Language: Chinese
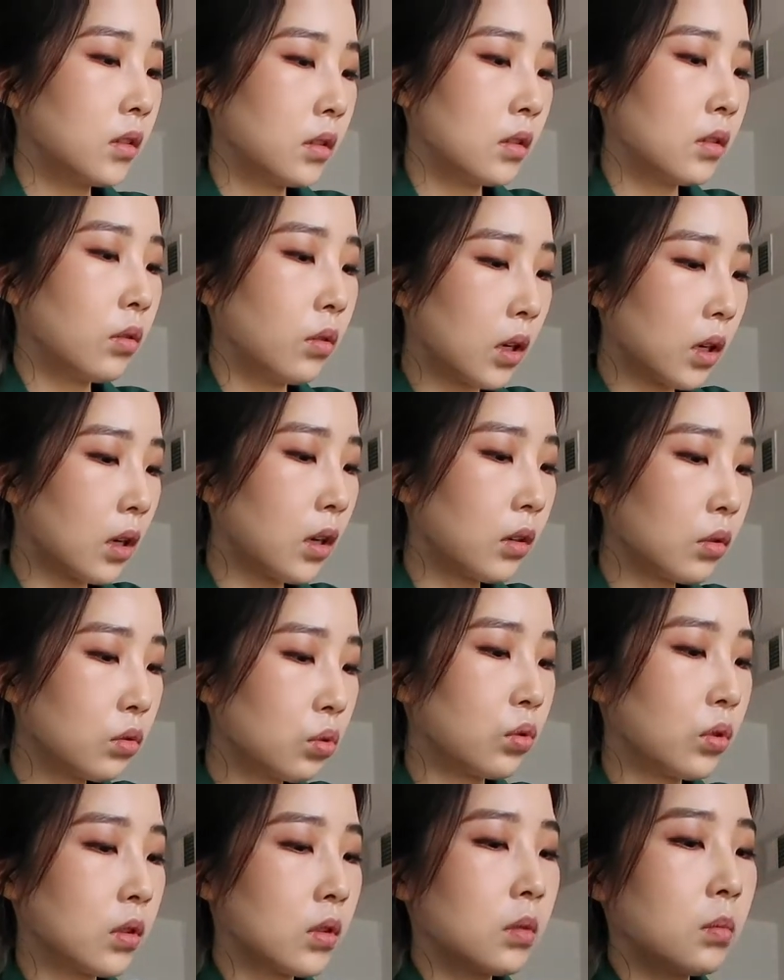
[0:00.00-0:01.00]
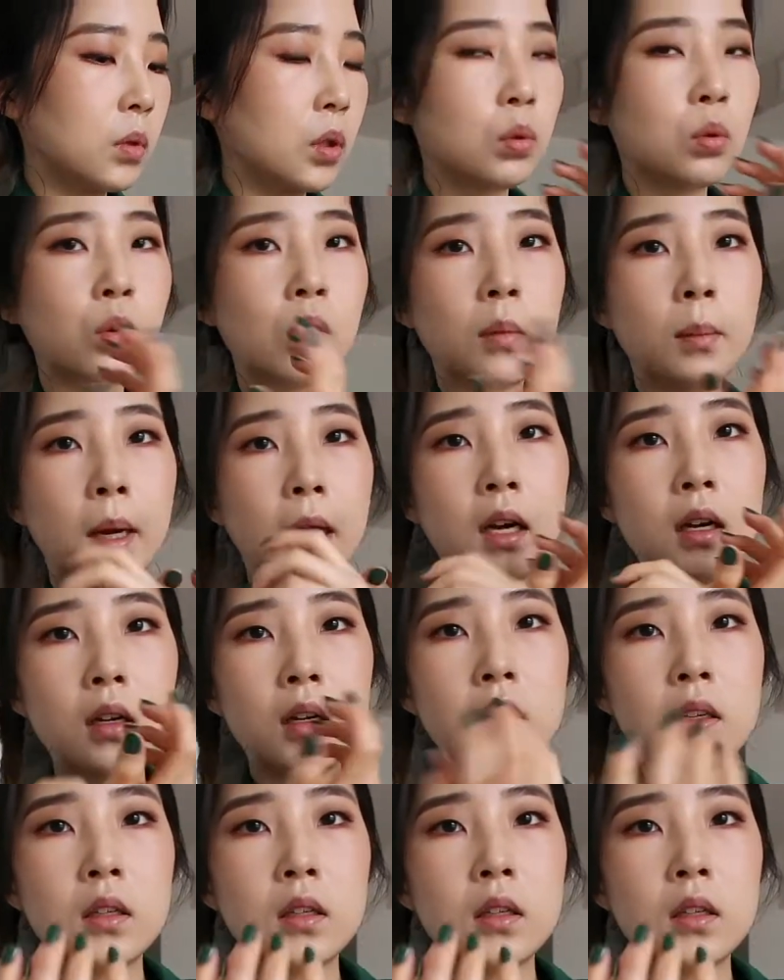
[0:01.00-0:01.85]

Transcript: 像我刚刚涂了这么多嘛，